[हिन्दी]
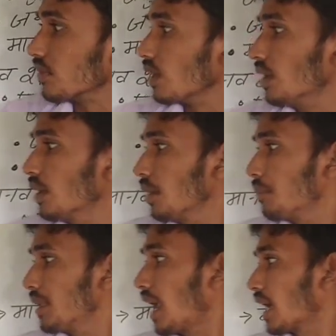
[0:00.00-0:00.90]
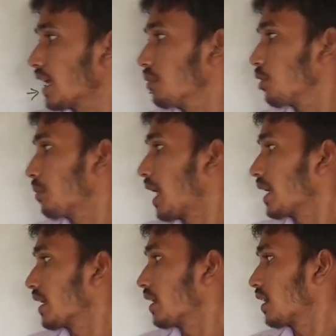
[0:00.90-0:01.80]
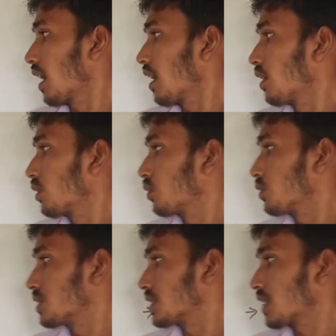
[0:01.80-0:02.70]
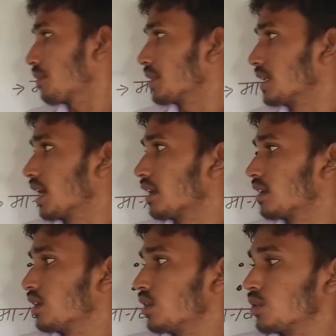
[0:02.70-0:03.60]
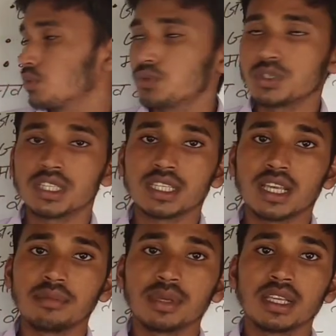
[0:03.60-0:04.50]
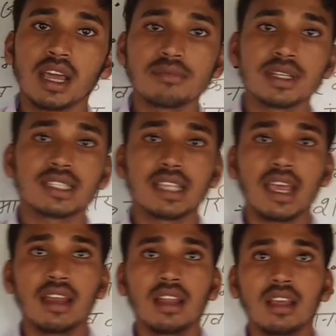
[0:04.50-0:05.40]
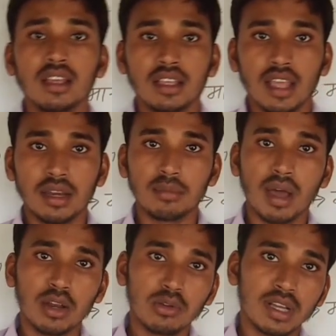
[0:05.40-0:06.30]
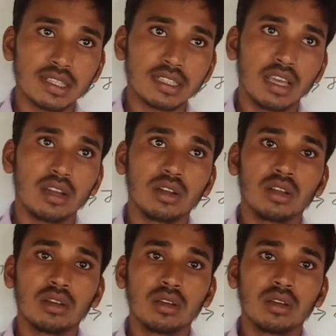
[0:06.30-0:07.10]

फिर आगे हम लोग बढ़ाएंगे क्या कोशिका विज्ञान कोशिका विज्ञान में सेल यानी मानव का सेल